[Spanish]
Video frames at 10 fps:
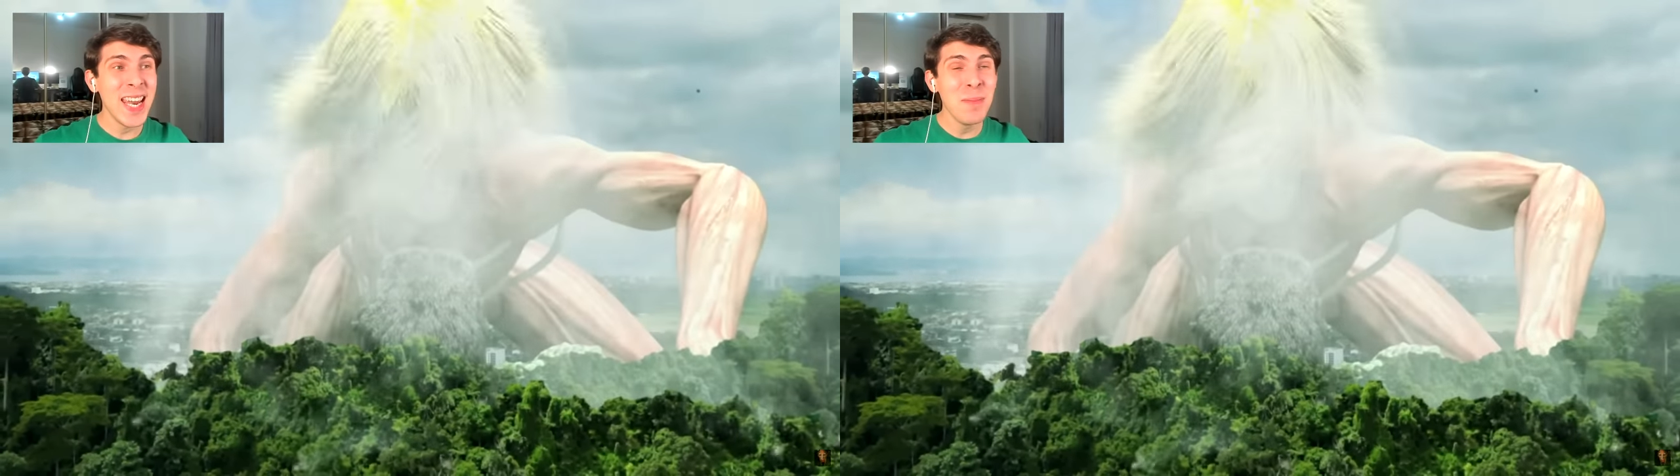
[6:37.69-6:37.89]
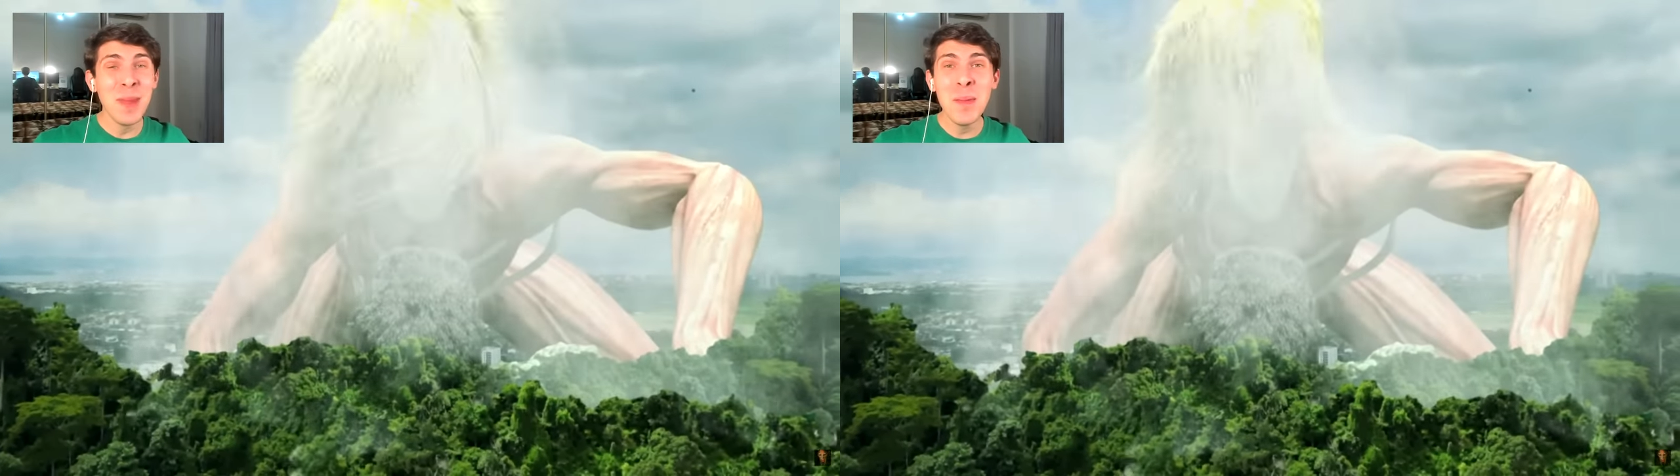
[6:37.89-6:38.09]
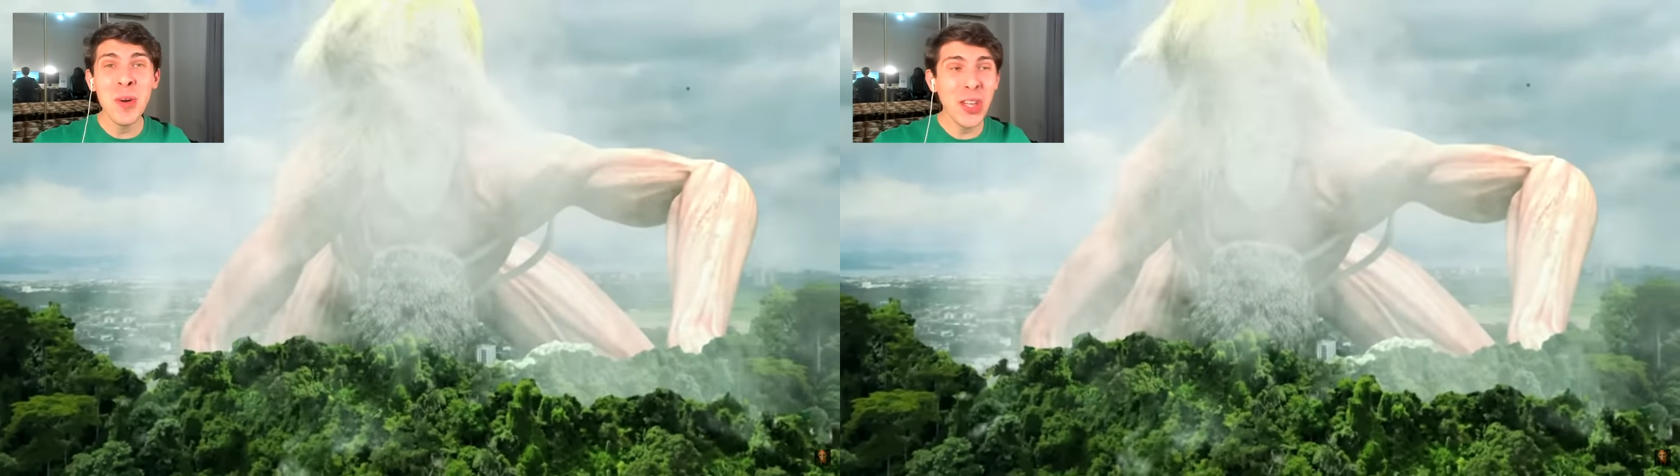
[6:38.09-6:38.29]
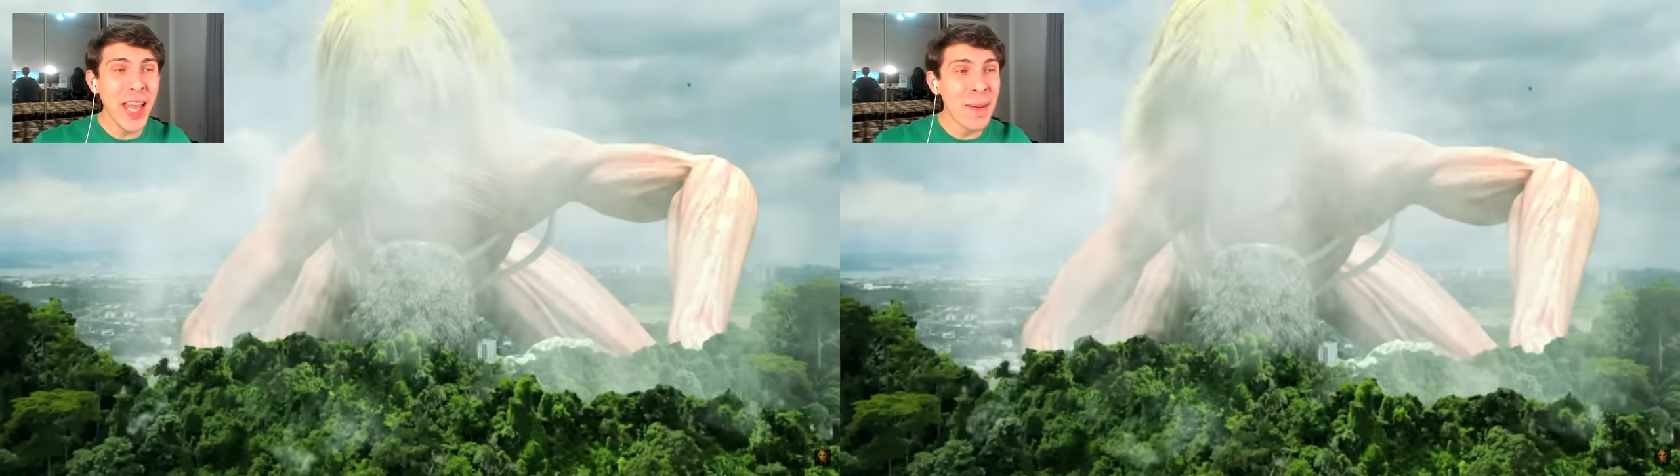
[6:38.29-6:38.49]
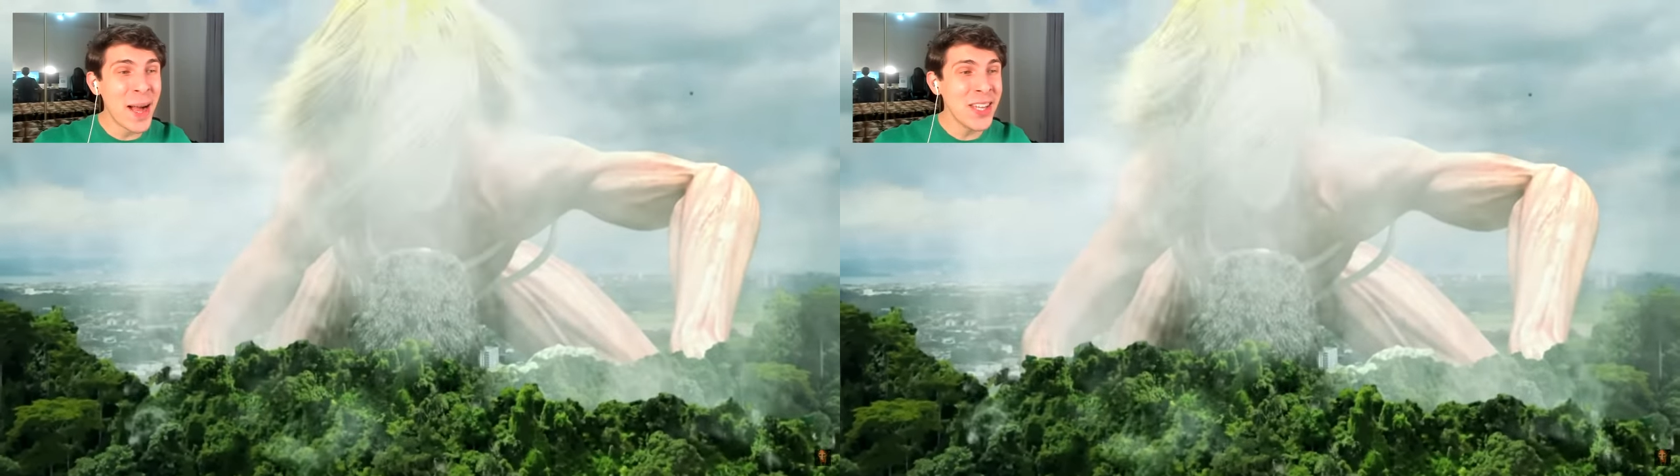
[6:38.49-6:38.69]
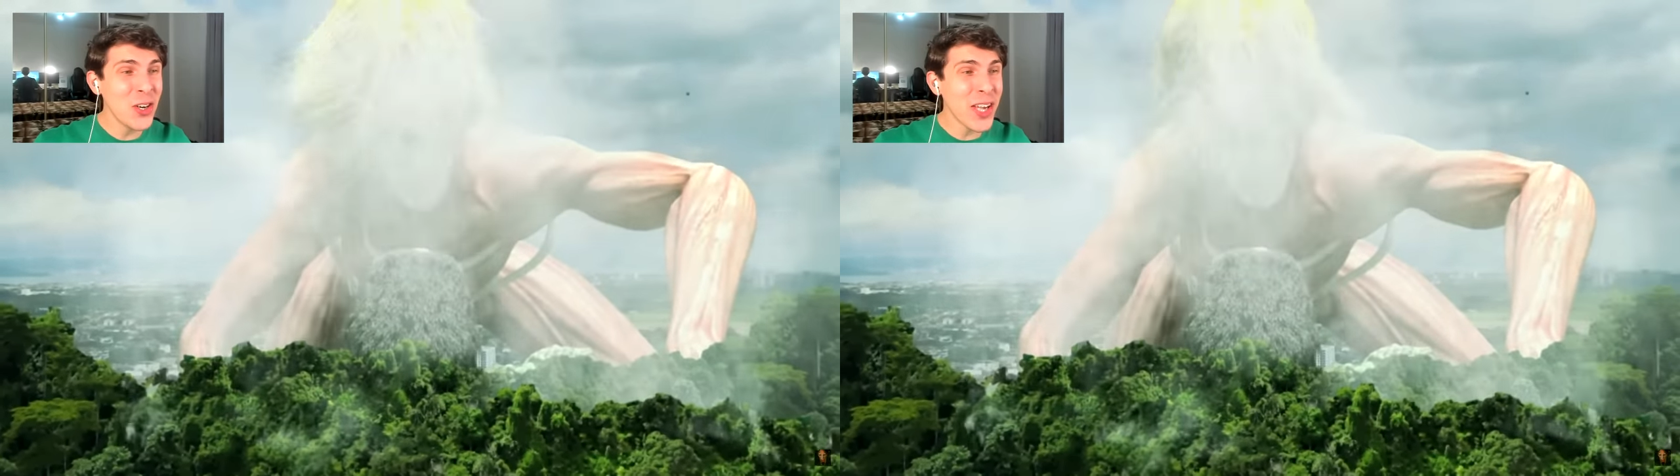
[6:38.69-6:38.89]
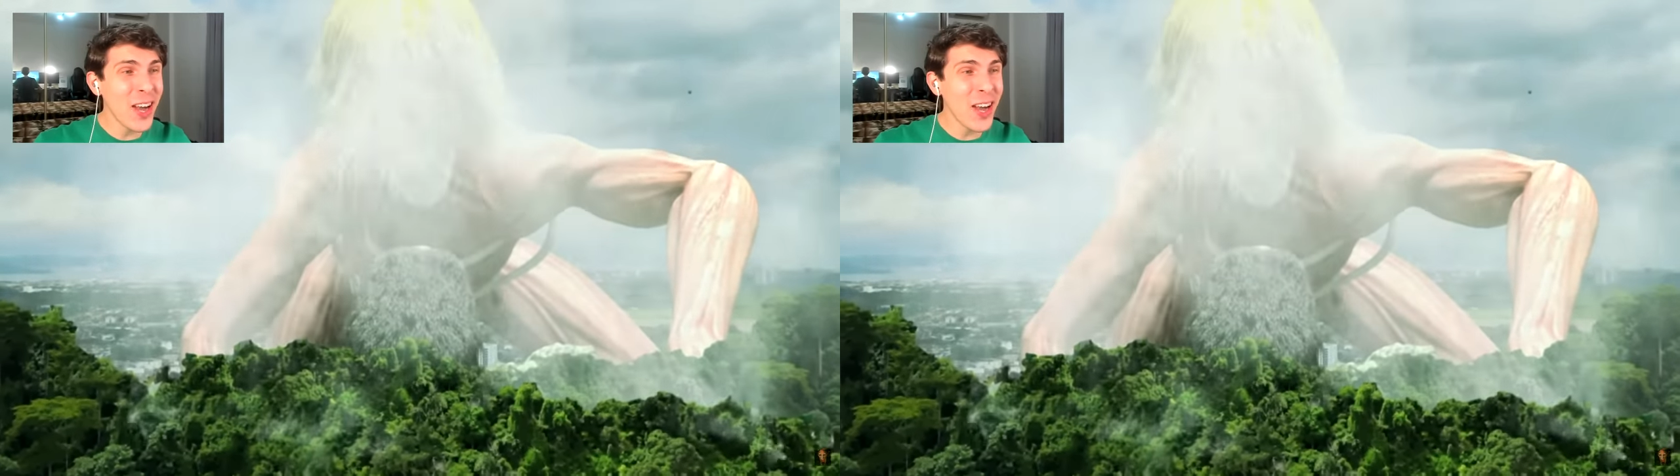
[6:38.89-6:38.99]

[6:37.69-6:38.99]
el mismo tamaño que